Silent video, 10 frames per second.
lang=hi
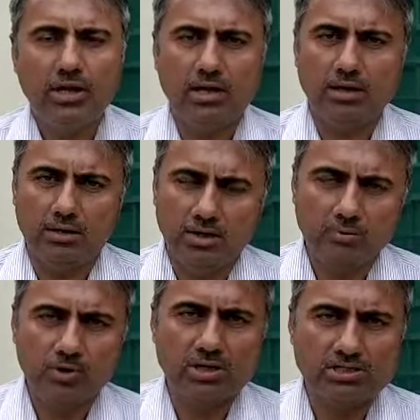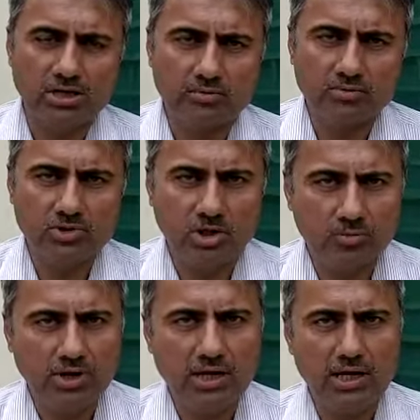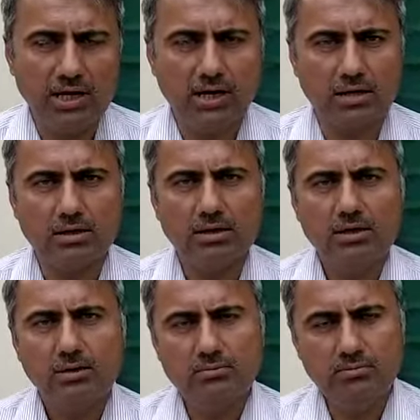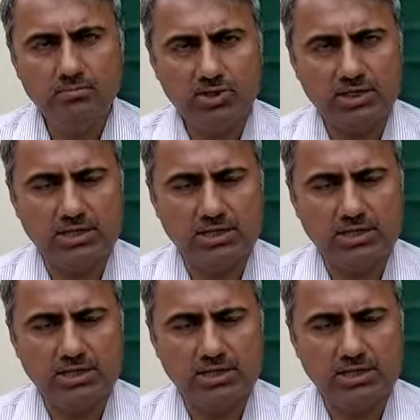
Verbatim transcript: कि निपोटिज़म जॉबरी है या